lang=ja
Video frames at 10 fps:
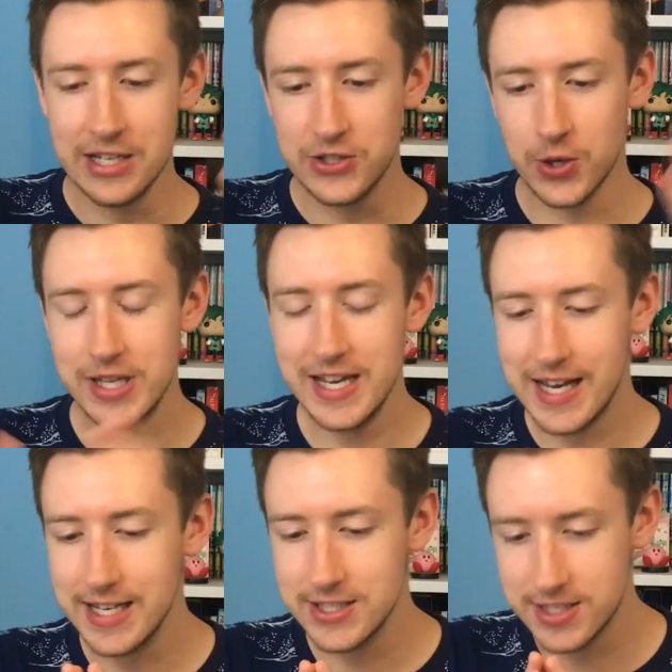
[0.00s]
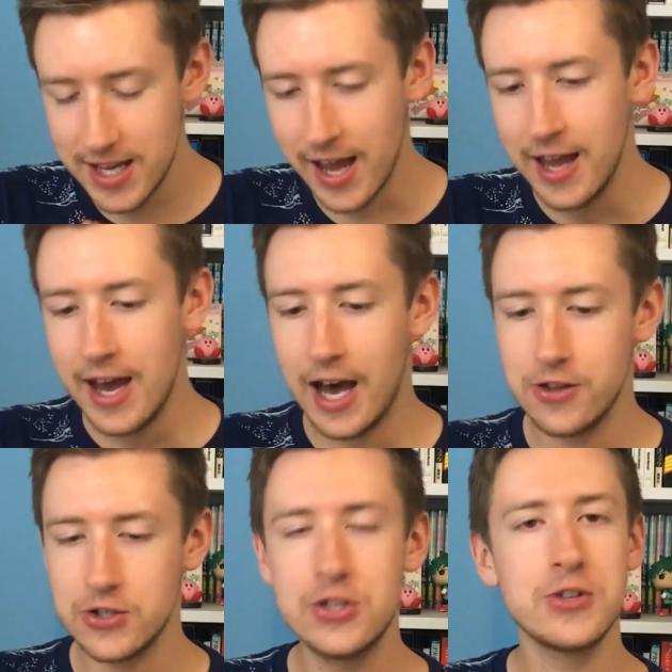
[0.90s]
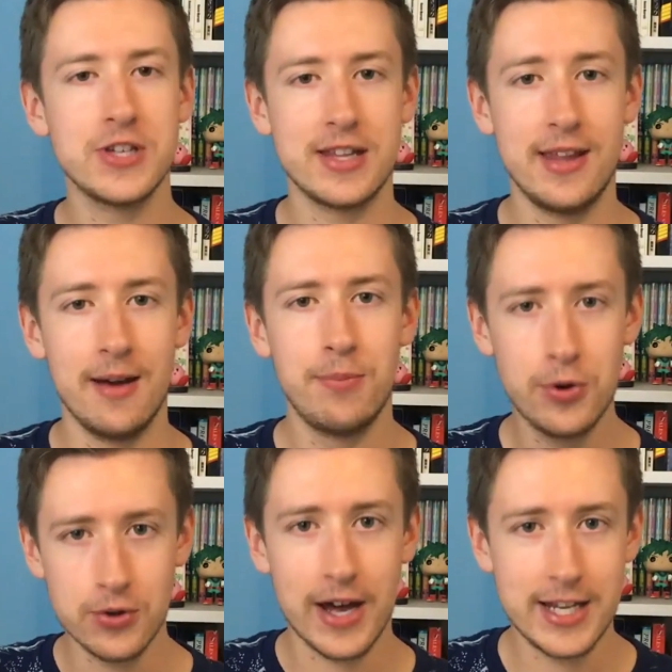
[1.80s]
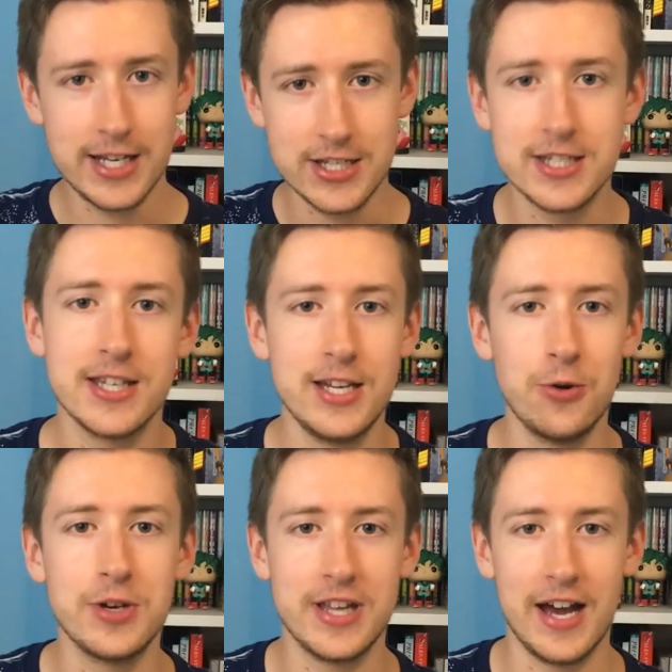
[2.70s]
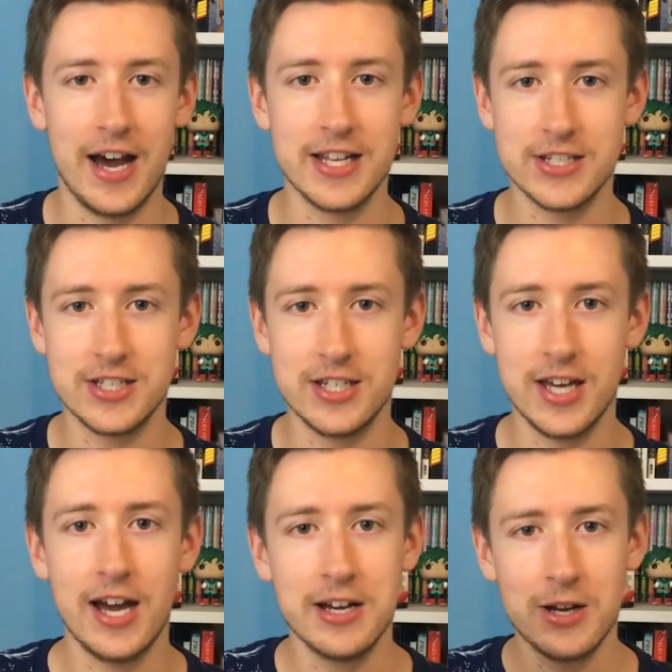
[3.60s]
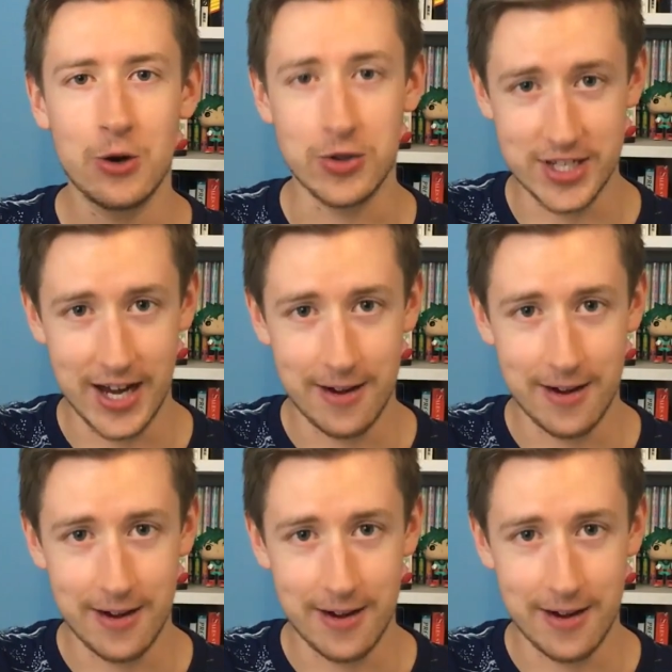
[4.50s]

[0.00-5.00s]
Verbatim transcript: それに関して、一つあった、僕の姉に実際に起きた話がこち